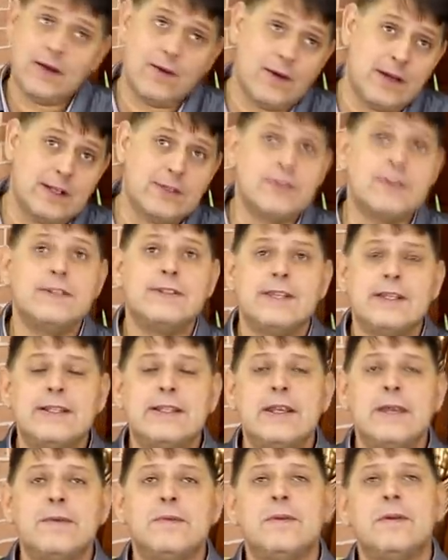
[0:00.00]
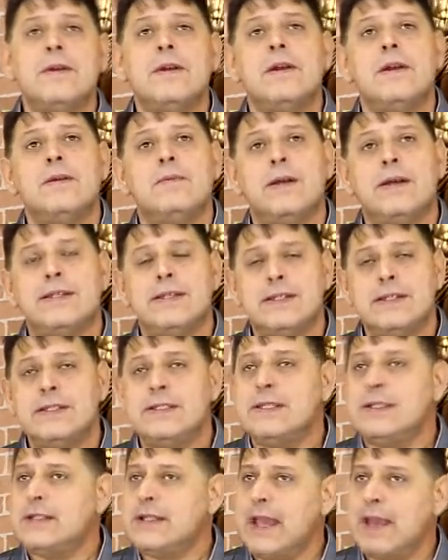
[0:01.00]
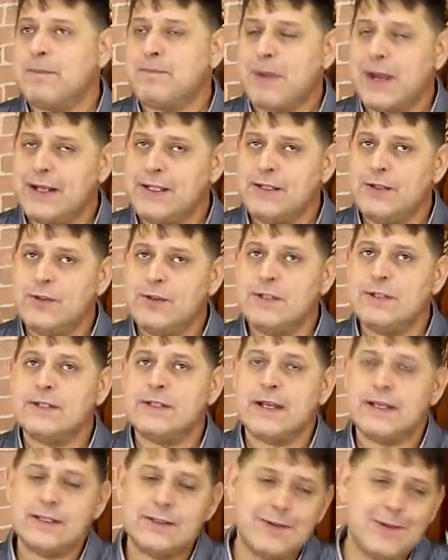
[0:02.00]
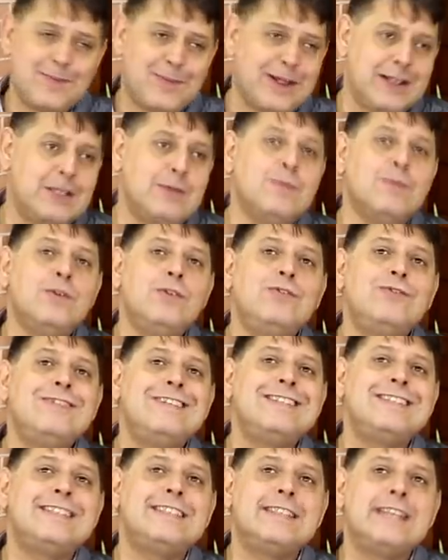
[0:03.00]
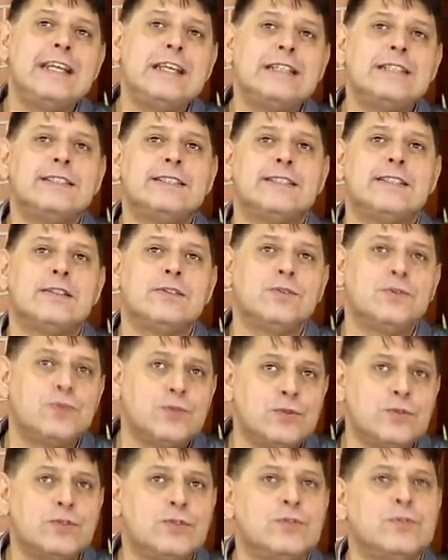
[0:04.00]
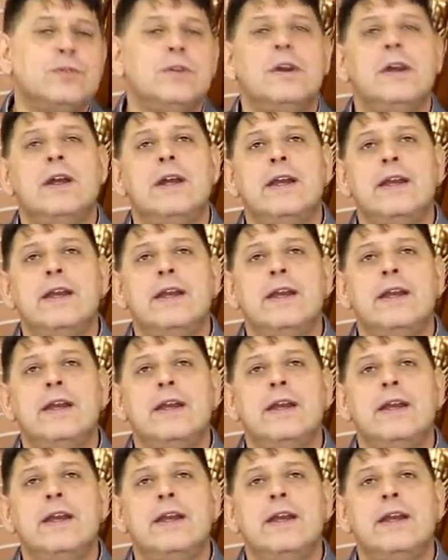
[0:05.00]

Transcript: Agora é só em setembro, mas a gente tem a parte de orixás, uma parte muito extensa do curso,